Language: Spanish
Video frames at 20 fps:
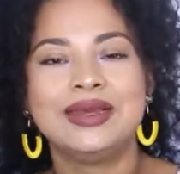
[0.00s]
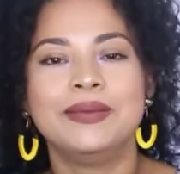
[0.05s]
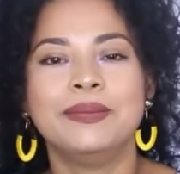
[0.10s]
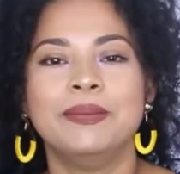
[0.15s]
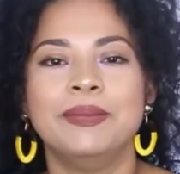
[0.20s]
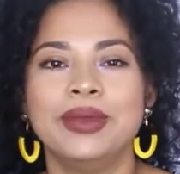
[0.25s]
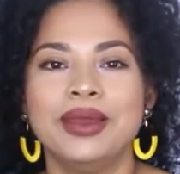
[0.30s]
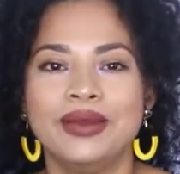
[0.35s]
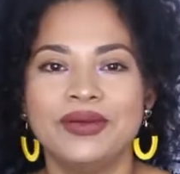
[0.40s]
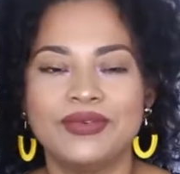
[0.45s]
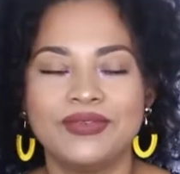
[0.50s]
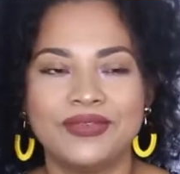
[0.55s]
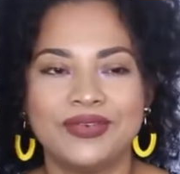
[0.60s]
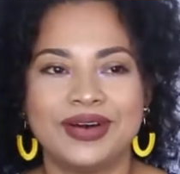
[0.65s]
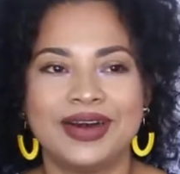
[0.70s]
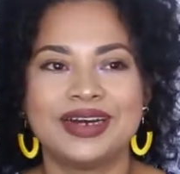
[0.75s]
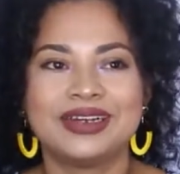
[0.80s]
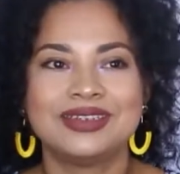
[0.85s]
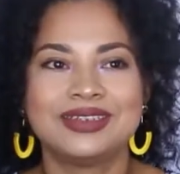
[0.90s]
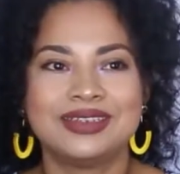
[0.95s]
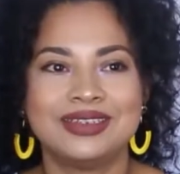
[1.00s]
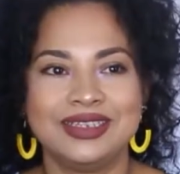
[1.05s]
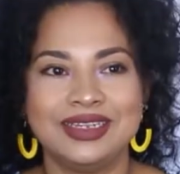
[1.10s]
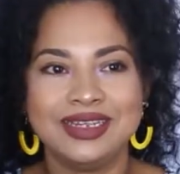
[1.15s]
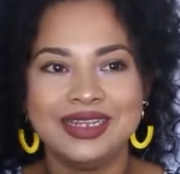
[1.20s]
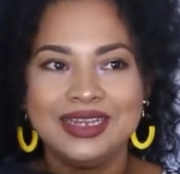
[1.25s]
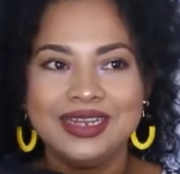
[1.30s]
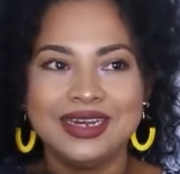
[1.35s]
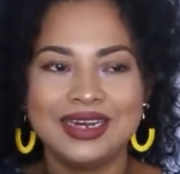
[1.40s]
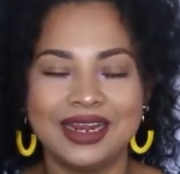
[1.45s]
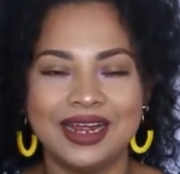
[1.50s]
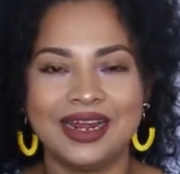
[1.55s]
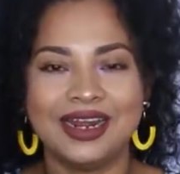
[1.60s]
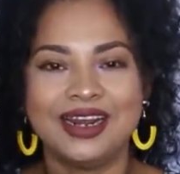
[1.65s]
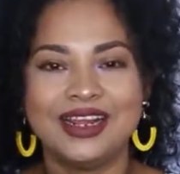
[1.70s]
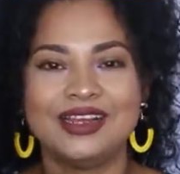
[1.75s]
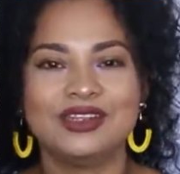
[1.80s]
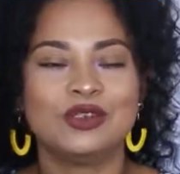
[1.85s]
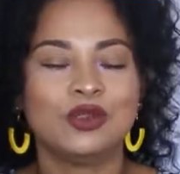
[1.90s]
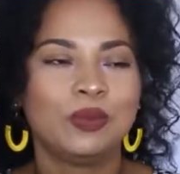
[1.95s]
Me fascinan
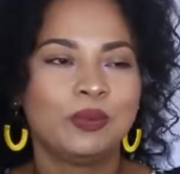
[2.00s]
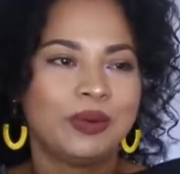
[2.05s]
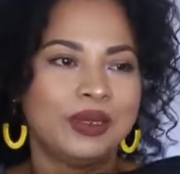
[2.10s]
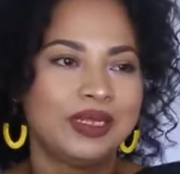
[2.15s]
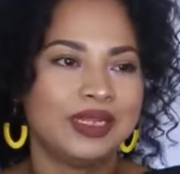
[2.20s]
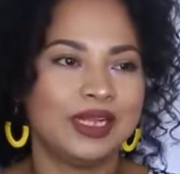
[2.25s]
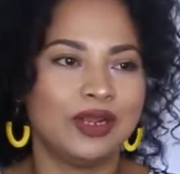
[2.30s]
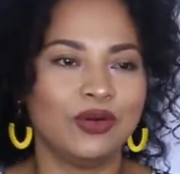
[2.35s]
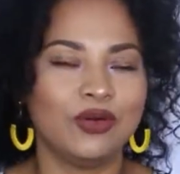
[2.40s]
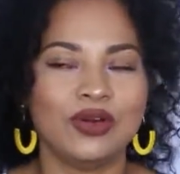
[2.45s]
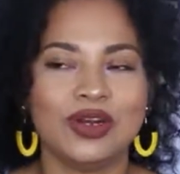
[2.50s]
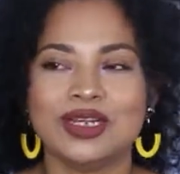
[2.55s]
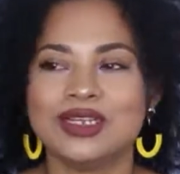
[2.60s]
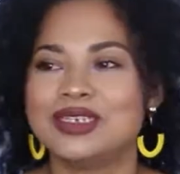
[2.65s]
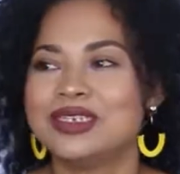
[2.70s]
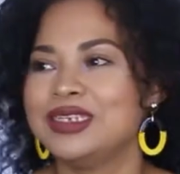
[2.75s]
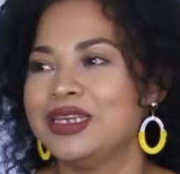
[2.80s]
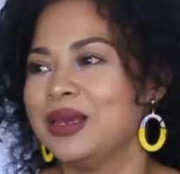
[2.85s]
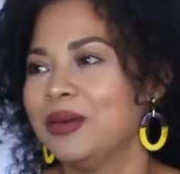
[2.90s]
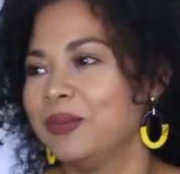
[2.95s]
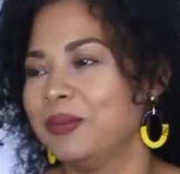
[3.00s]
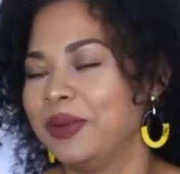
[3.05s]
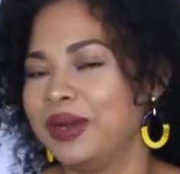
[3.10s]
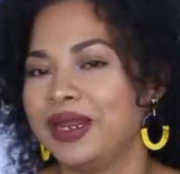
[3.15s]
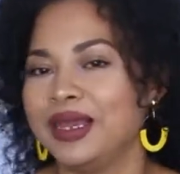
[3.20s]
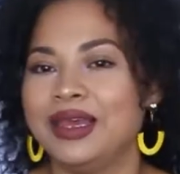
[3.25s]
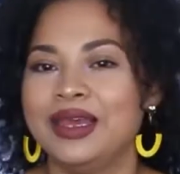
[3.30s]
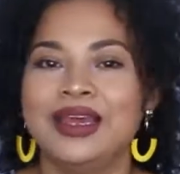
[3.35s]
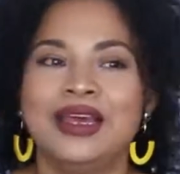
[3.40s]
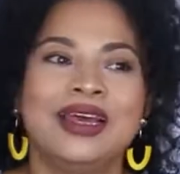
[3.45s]
estos pantalones siempre.